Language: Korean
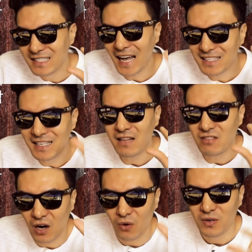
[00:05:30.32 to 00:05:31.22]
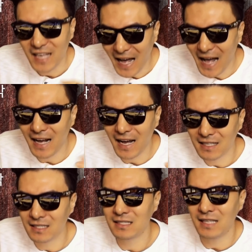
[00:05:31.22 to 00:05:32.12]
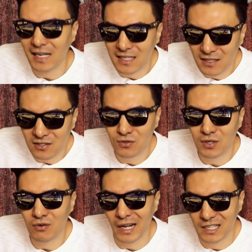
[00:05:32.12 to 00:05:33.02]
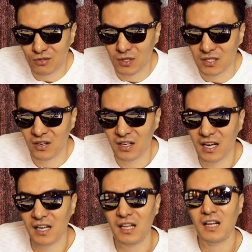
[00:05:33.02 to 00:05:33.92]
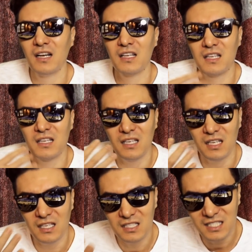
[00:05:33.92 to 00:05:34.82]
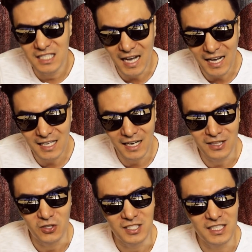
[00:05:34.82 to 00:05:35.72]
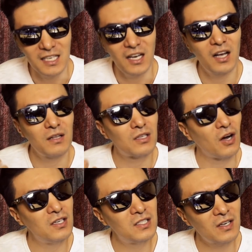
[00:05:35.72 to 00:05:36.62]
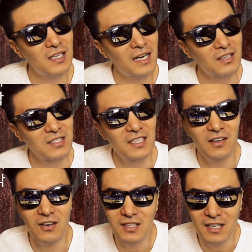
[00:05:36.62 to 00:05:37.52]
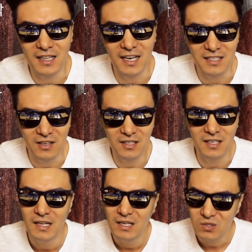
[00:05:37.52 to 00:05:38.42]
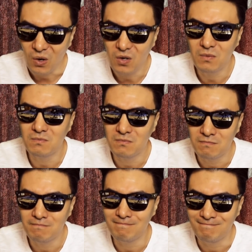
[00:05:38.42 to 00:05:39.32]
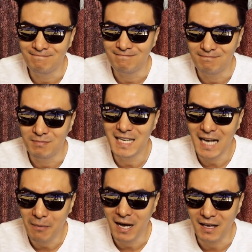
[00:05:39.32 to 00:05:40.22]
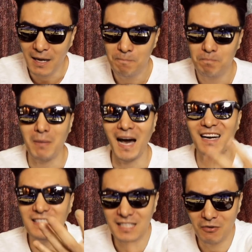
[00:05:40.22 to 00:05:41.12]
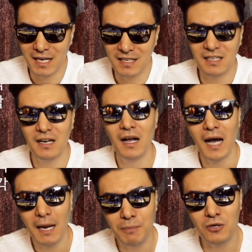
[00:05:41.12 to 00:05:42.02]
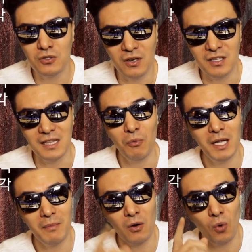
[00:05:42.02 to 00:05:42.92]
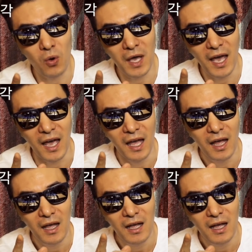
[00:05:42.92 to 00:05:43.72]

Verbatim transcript: yes and no 약간은 그럴 수도 있고 아닐 수도 있어요 그러니까는 이 지각이라든지 결석이라든지 이런 것들에 대해서는 조금 음, 민감하게 바른 생활을 할 필요성은 있다 왜냐면 그게